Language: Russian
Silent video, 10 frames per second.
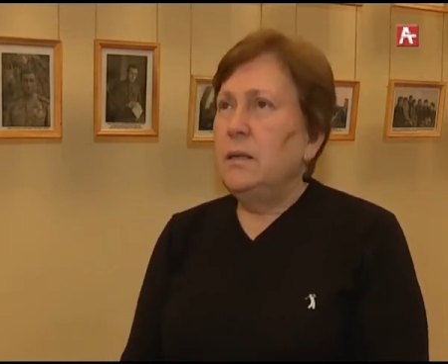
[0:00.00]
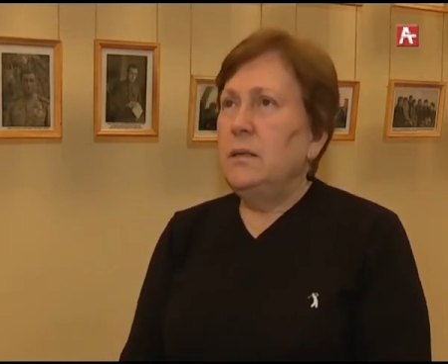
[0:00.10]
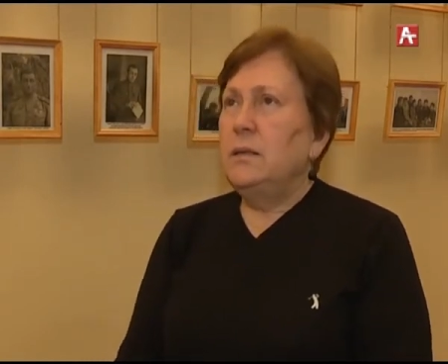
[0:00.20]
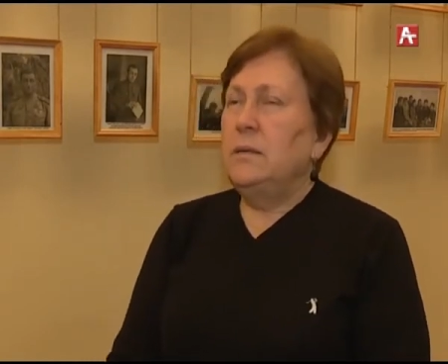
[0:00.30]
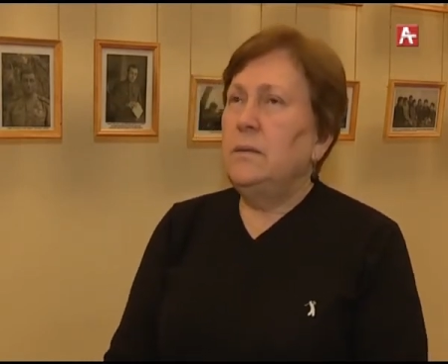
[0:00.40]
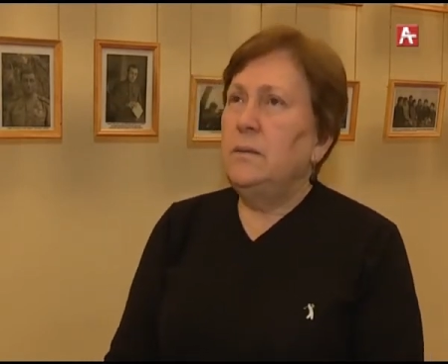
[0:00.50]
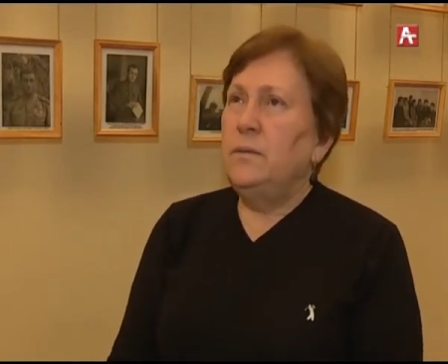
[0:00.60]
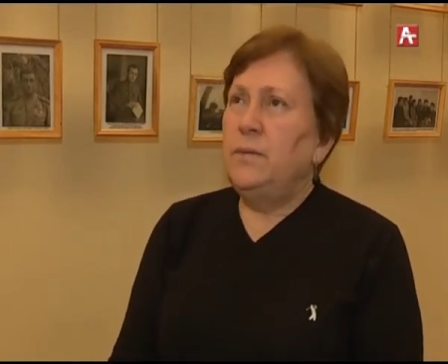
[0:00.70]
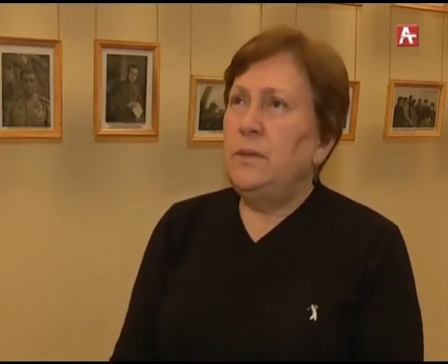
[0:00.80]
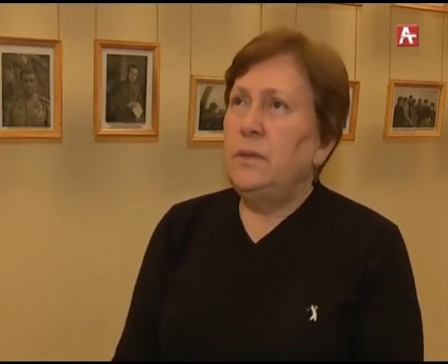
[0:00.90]

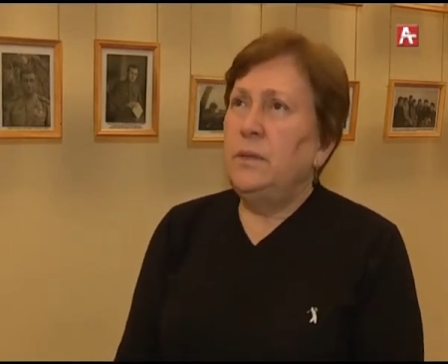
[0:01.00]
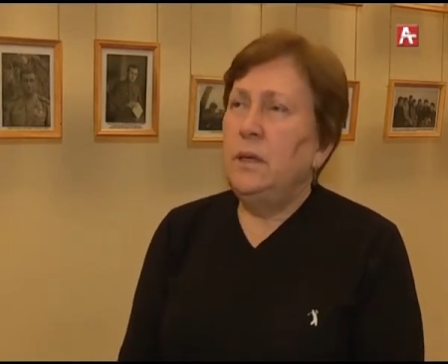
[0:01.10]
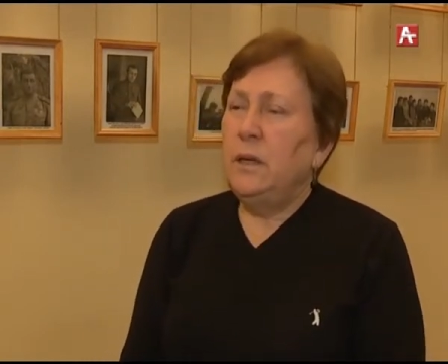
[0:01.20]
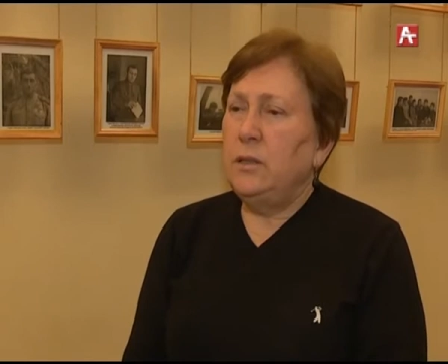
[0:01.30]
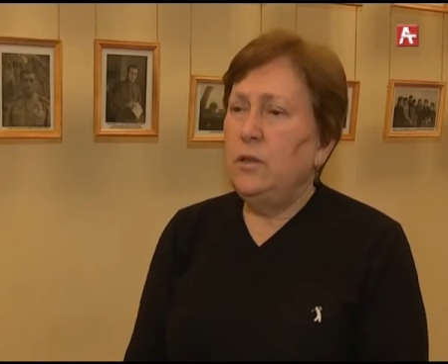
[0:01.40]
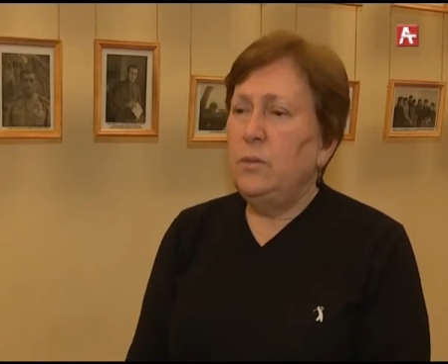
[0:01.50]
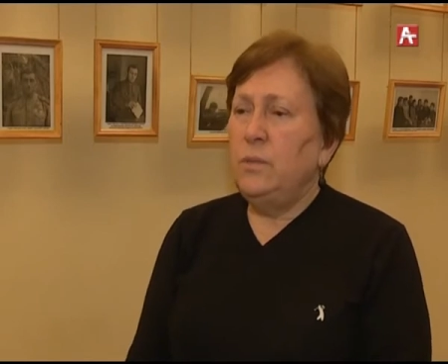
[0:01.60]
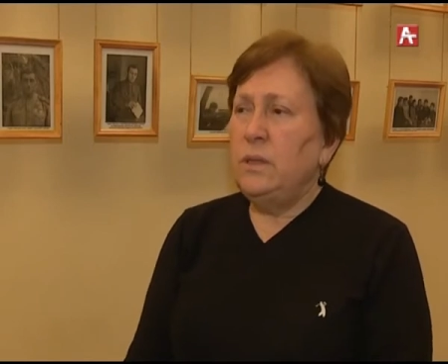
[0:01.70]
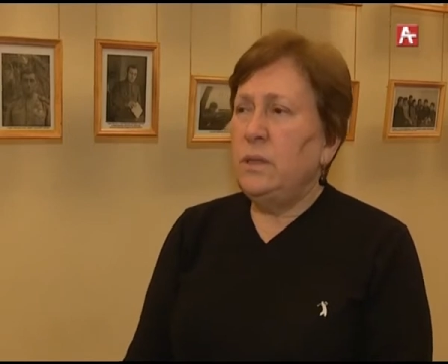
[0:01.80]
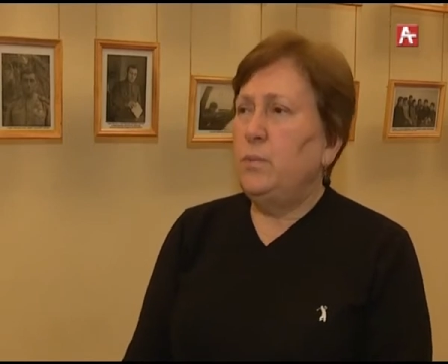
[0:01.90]
Э, в
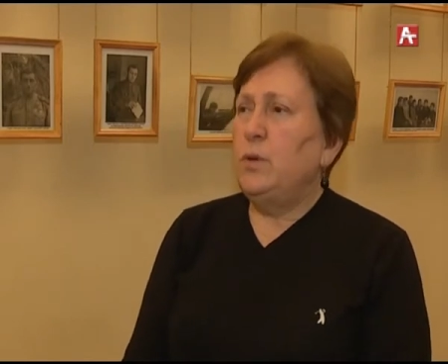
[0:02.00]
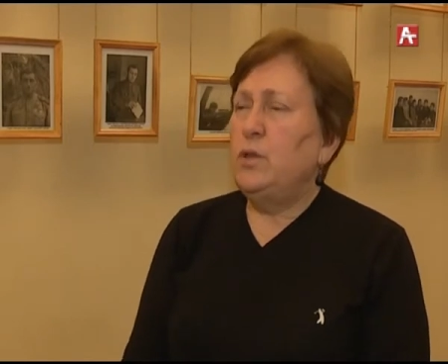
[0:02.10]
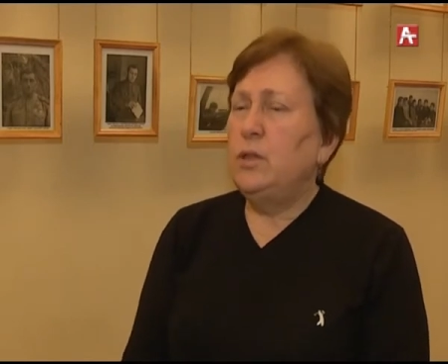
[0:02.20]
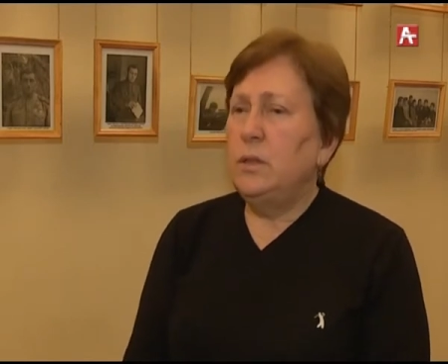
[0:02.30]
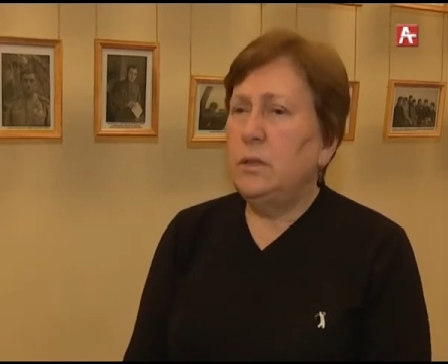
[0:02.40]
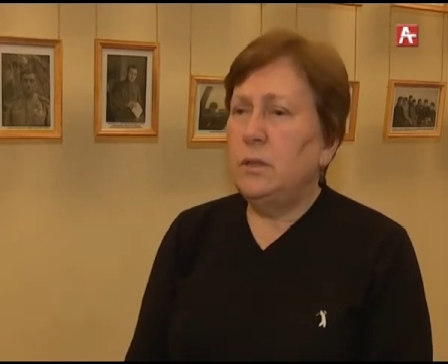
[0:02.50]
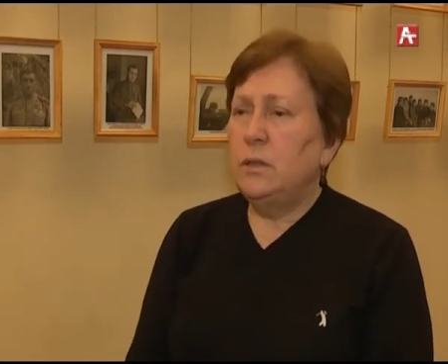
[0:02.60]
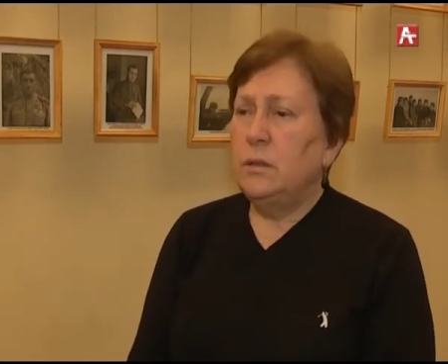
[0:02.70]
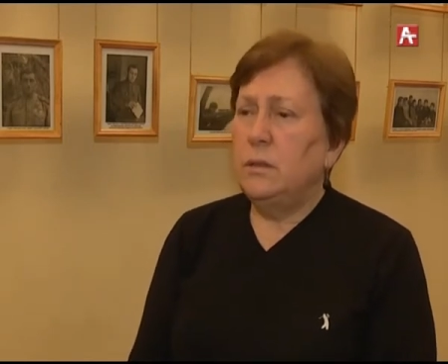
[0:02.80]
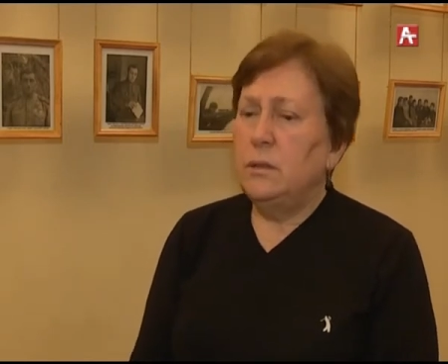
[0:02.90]
одном из сброшенных
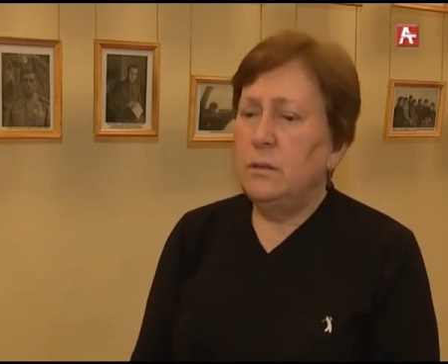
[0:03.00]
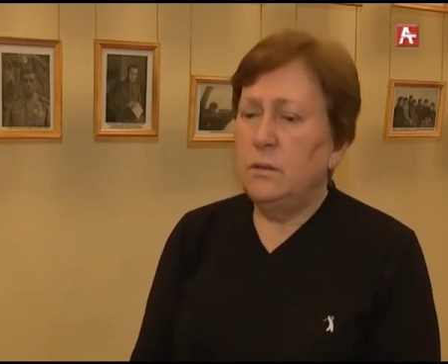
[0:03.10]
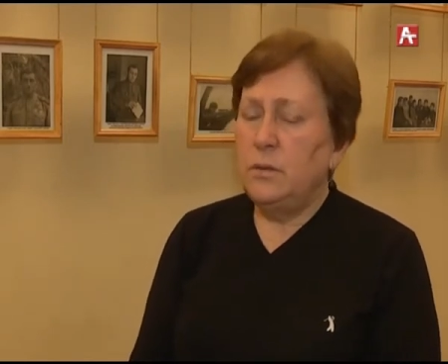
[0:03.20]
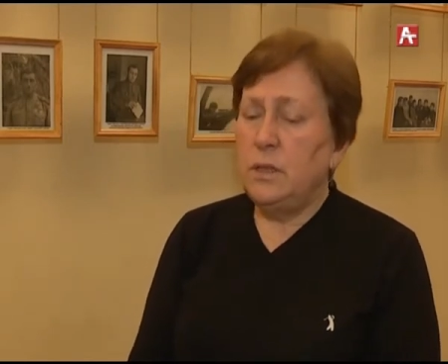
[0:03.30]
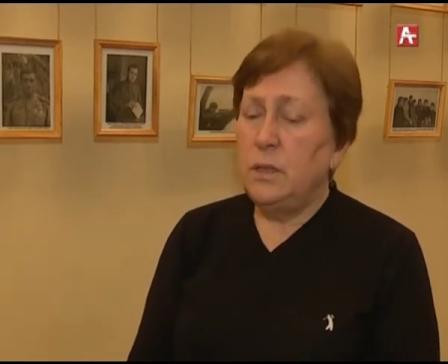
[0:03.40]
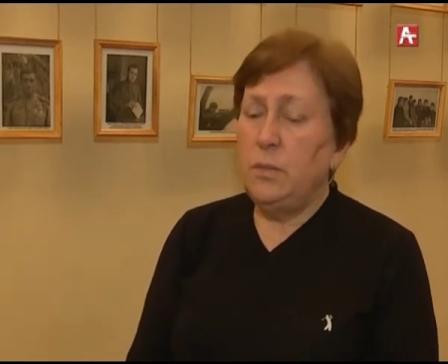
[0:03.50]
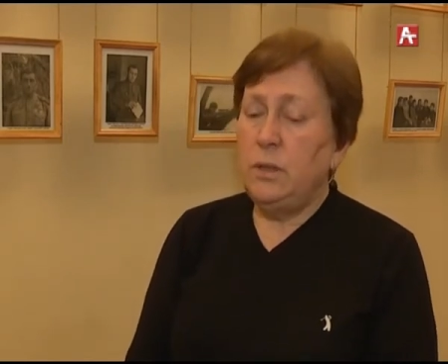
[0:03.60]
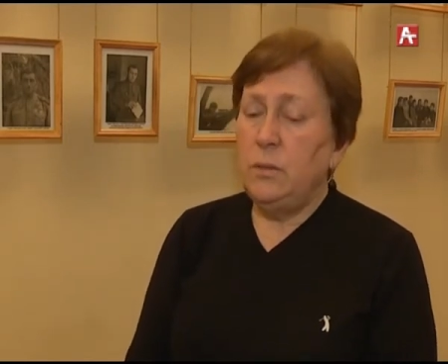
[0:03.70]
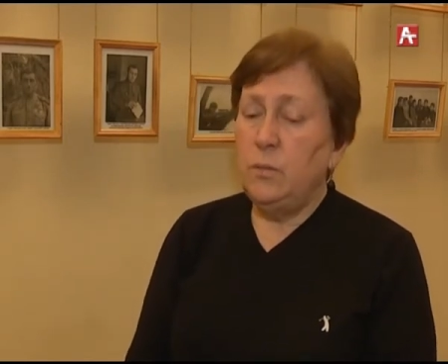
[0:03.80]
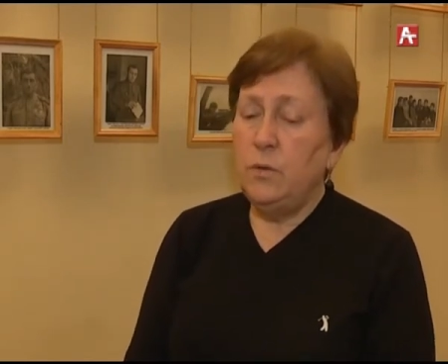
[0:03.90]
грузинами
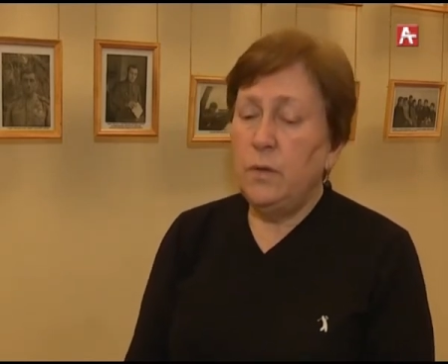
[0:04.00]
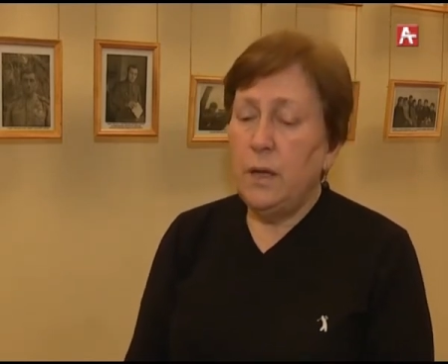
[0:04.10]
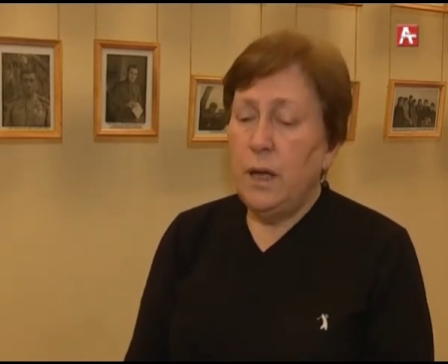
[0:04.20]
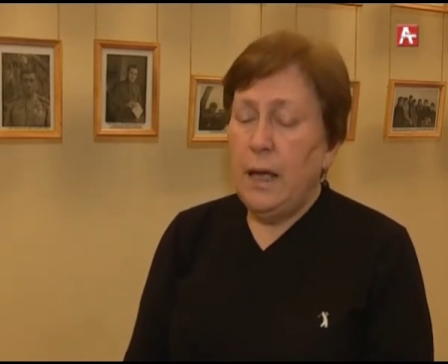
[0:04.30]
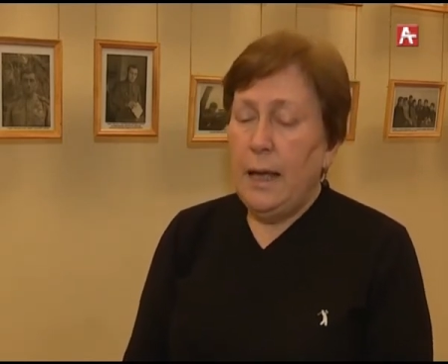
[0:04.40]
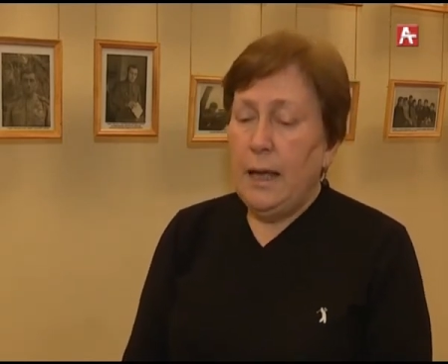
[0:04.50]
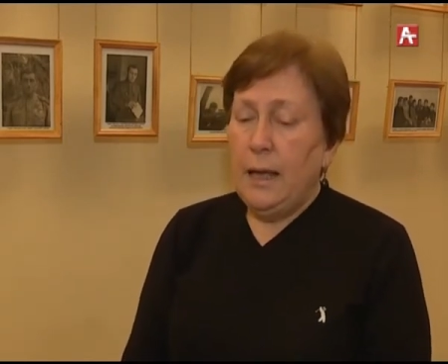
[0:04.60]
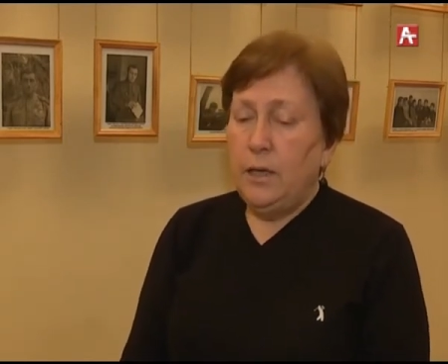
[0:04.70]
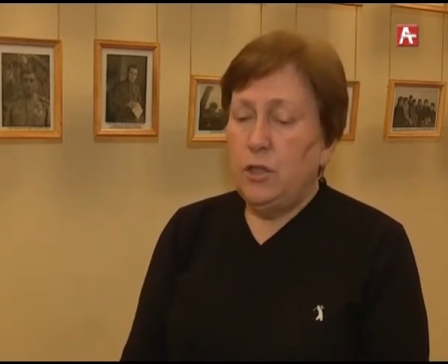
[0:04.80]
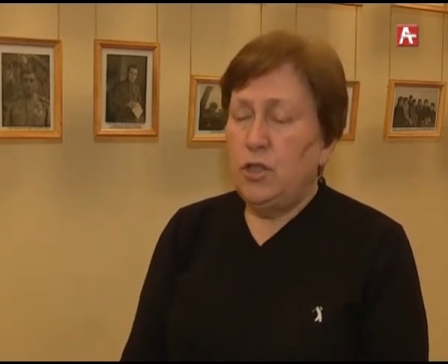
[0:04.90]
домов
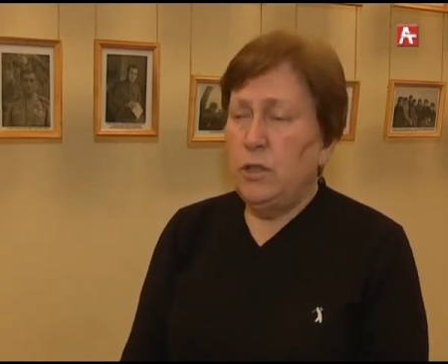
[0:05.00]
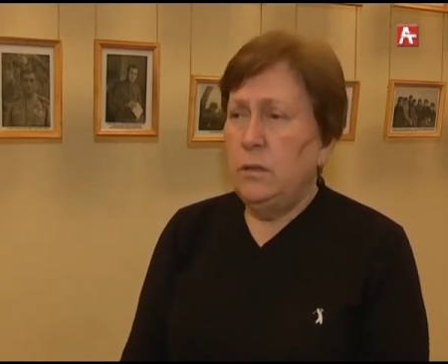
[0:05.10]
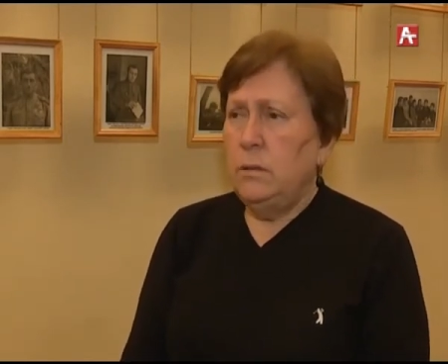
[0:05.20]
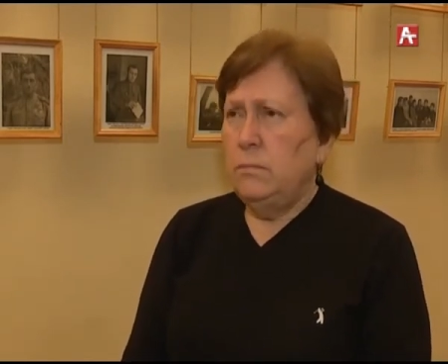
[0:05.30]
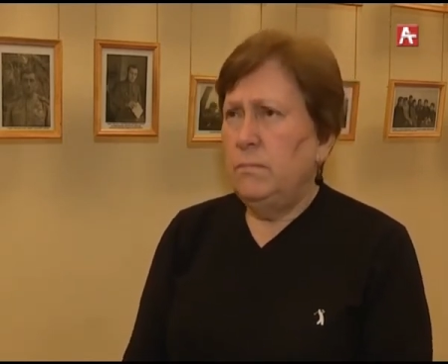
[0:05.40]
жил